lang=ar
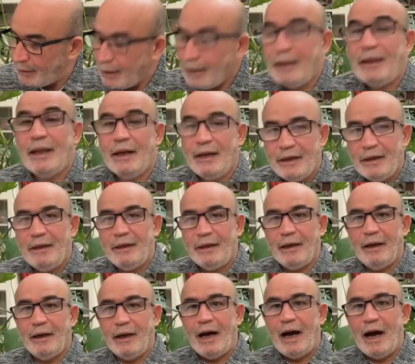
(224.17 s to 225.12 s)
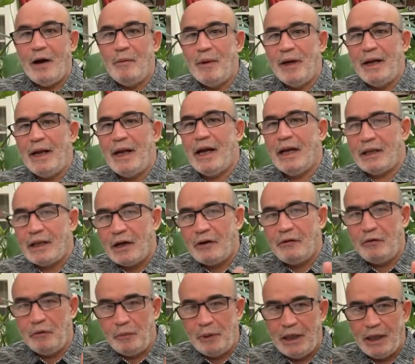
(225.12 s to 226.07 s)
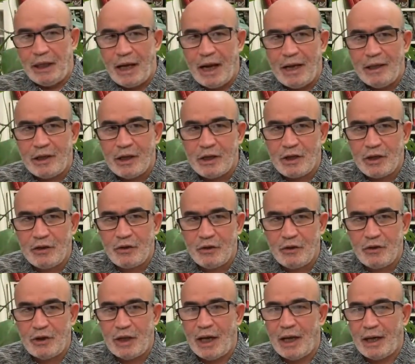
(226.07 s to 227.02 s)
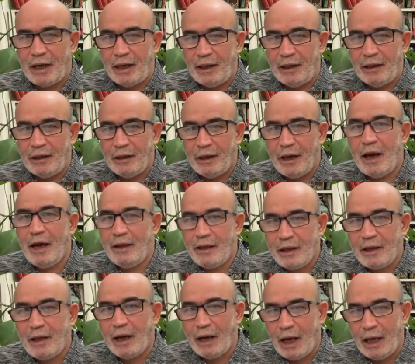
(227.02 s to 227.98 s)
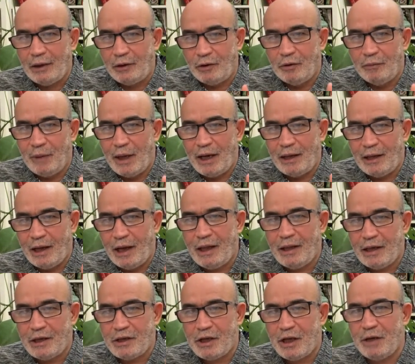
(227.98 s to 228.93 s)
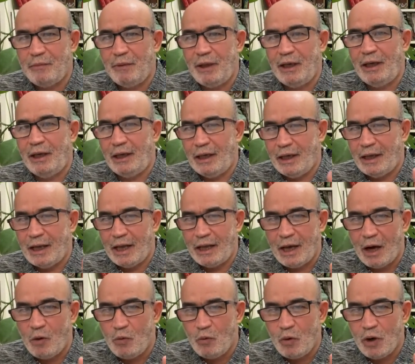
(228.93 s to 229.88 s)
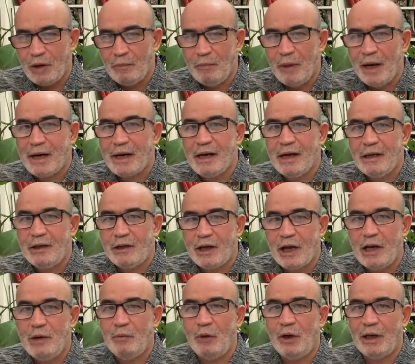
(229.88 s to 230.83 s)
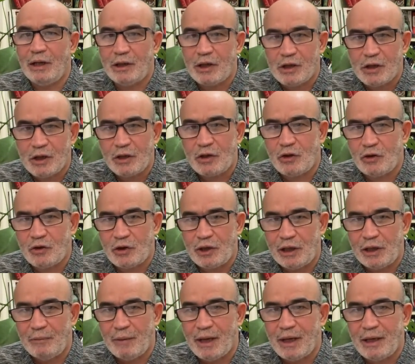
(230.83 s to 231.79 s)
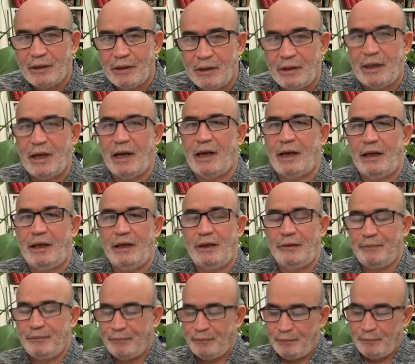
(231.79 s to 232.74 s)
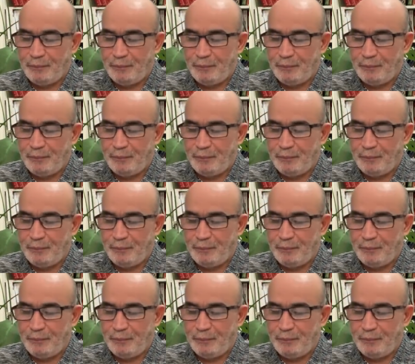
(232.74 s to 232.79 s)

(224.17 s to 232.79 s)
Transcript: اذا هاهم هنا يعترفوا باللي كاين تجسس داخلي هذا تقدم هذا هذا شيء مليح لان هذه اول مره يتكلموا على التجسس الاماراتي الداخلي